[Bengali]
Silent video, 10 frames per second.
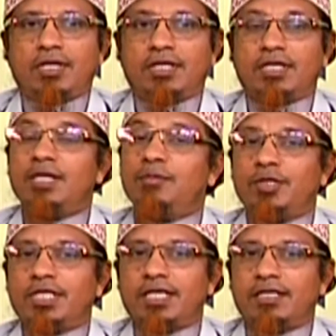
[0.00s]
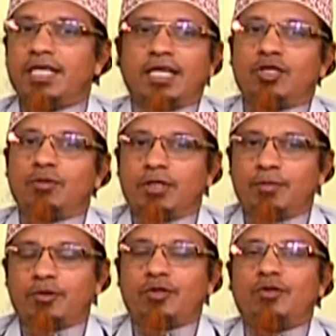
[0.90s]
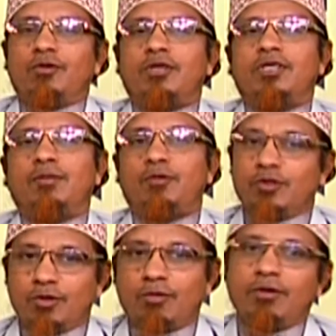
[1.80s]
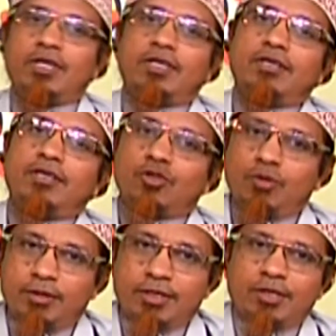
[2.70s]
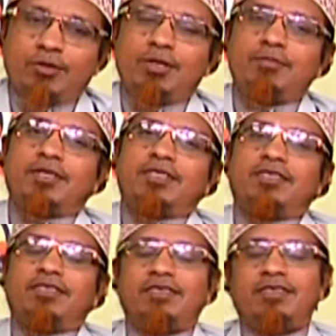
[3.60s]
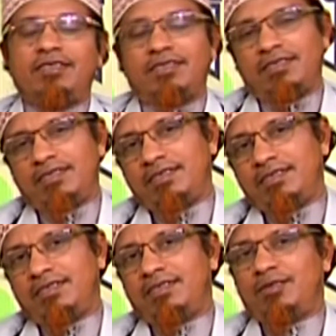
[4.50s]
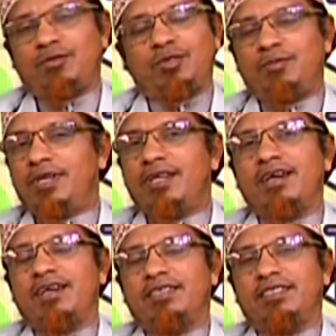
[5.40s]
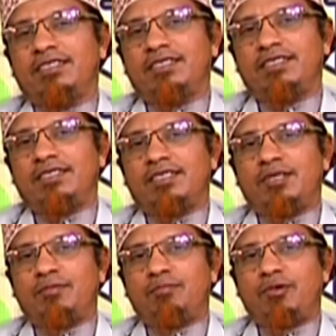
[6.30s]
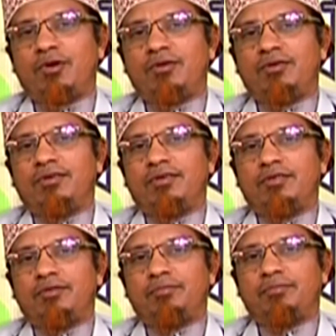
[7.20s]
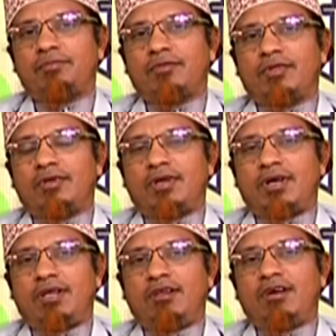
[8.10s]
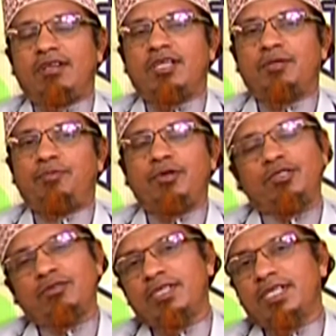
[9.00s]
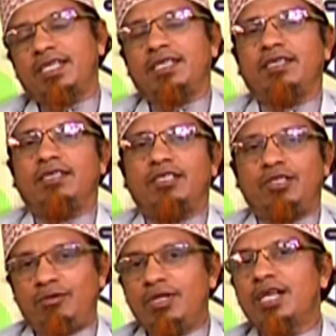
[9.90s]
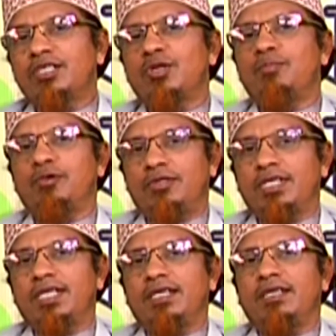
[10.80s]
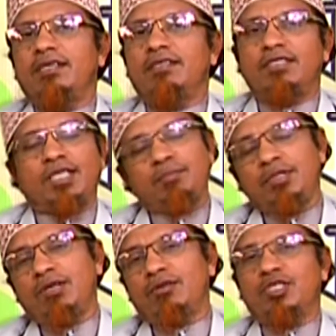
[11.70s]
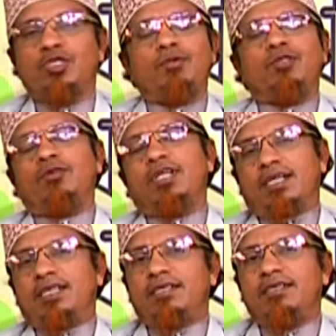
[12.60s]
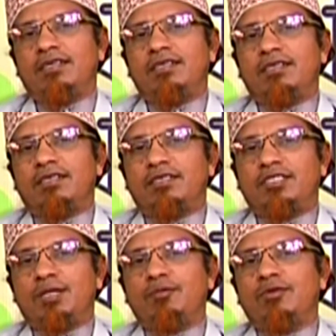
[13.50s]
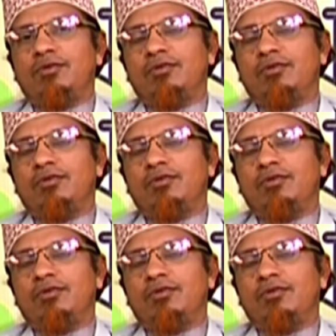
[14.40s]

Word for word: এতে কি বোঝা যায় যে আল্লাহ তোমাদের পছন্দ করেন না পছন্দ করলে তোমাদেরকে ধনী বানাতেন নওয়াজবিল্লাহ বরং আল্লাহ আল্লাহর প্রিয়জনদেরকে দুনিয়ার সম্পদ থেকে তেমনি অনেক সময় দূরে রাখেন যেমন